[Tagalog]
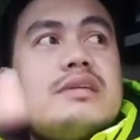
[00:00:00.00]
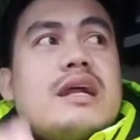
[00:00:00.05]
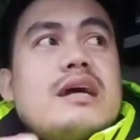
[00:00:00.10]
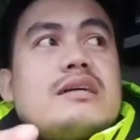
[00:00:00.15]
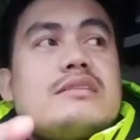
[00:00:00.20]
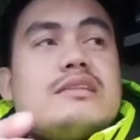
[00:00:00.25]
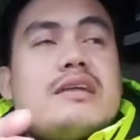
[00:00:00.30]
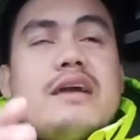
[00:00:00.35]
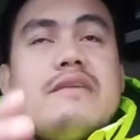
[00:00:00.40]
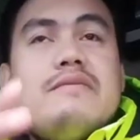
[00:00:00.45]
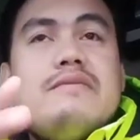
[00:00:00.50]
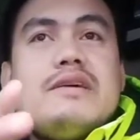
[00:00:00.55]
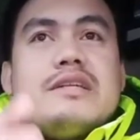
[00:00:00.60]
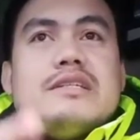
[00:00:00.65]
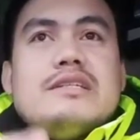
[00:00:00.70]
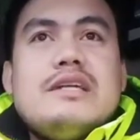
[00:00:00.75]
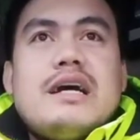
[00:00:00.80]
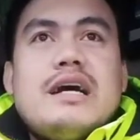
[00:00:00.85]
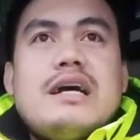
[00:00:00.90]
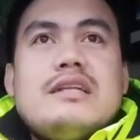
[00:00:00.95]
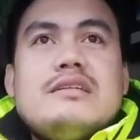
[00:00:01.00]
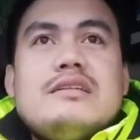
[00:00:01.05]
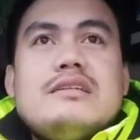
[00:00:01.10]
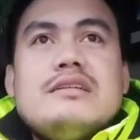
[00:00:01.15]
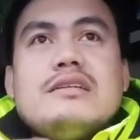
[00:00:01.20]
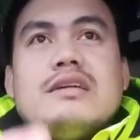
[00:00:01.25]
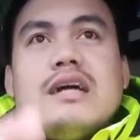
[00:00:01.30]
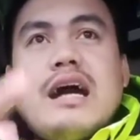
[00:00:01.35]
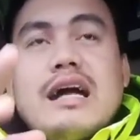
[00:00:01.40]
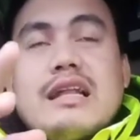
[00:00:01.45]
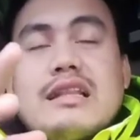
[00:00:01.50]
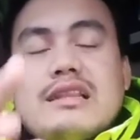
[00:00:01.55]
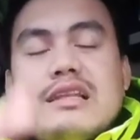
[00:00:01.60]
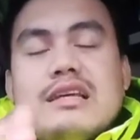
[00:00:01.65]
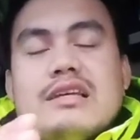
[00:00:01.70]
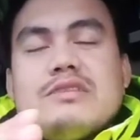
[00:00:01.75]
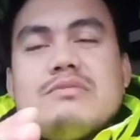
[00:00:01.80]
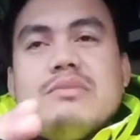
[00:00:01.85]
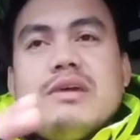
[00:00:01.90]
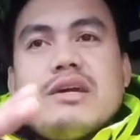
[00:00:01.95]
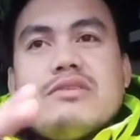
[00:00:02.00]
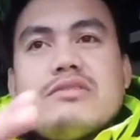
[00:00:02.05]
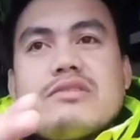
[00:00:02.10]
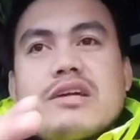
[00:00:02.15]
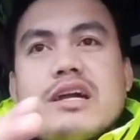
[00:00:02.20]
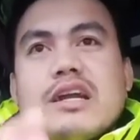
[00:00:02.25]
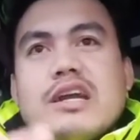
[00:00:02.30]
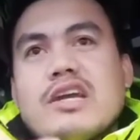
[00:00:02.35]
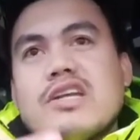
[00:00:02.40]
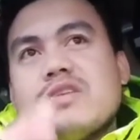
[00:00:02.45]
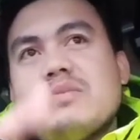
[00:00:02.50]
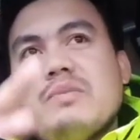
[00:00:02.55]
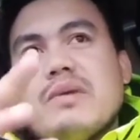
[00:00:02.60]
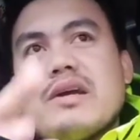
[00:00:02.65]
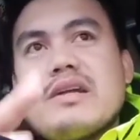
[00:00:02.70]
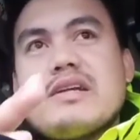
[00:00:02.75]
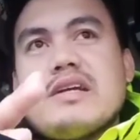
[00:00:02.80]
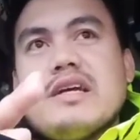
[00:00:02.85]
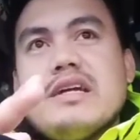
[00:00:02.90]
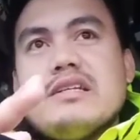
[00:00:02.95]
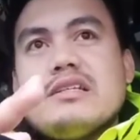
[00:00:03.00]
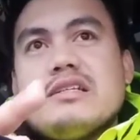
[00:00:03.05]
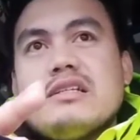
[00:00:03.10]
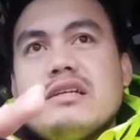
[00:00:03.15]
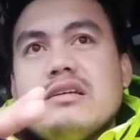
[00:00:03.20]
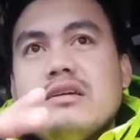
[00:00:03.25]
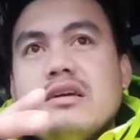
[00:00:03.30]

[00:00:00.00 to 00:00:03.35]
driver dyan. At least meron kang experience.